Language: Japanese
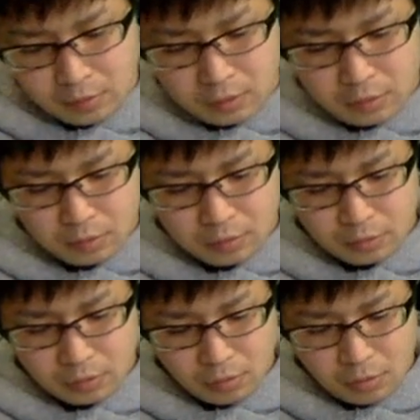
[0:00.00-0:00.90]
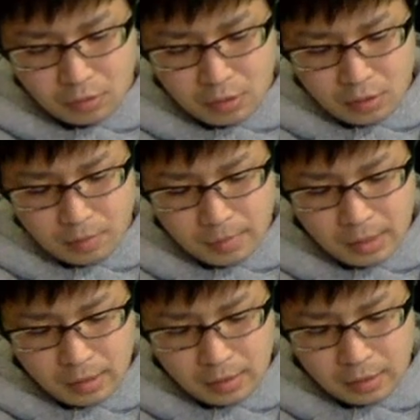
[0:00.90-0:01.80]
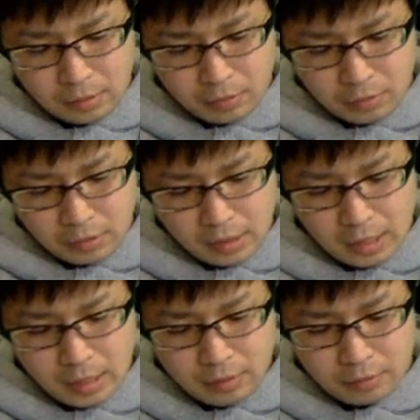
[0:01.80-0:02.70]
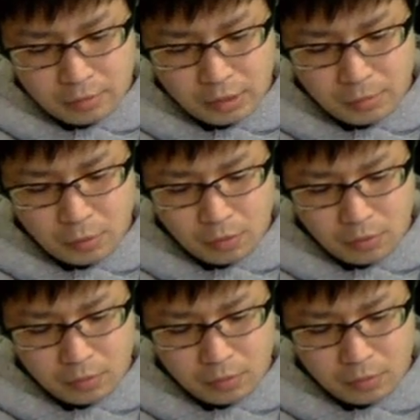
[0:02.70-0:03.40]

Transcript: すると、まあ、えっと、L よりも